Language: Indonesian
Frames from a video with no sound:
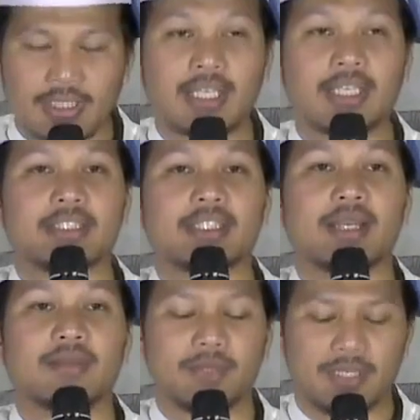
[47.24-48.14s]
tidak
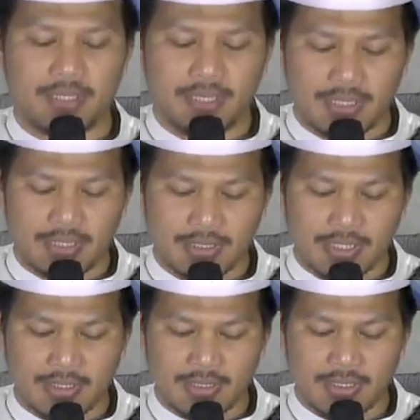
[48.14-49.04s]
sama dengan
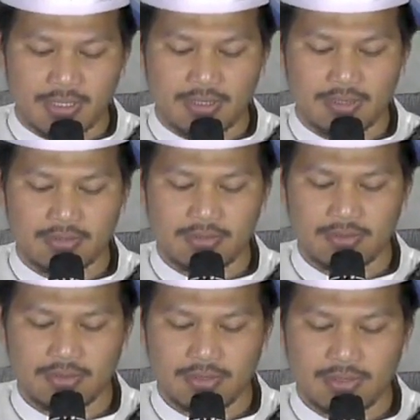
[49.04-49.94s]
santri
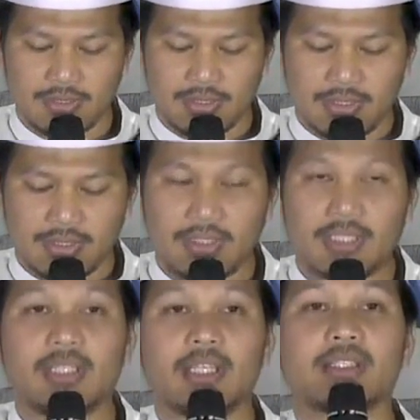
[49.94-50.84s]

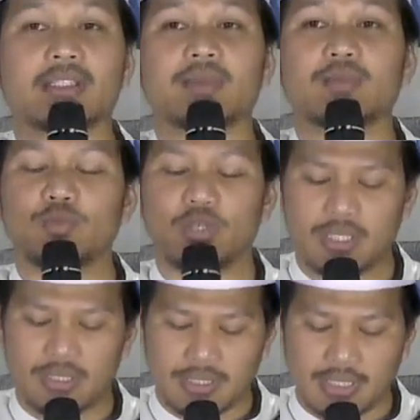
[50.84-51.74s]
tidak semua
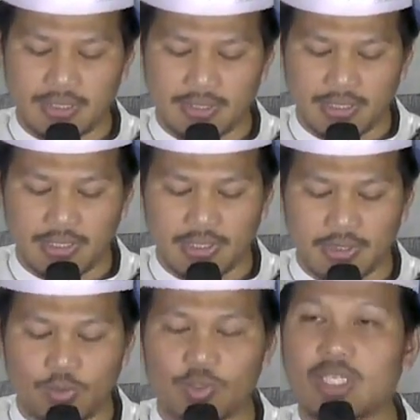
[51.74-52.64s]
santri
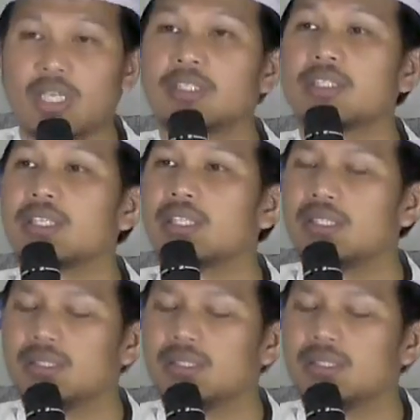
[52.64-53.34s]
itu santri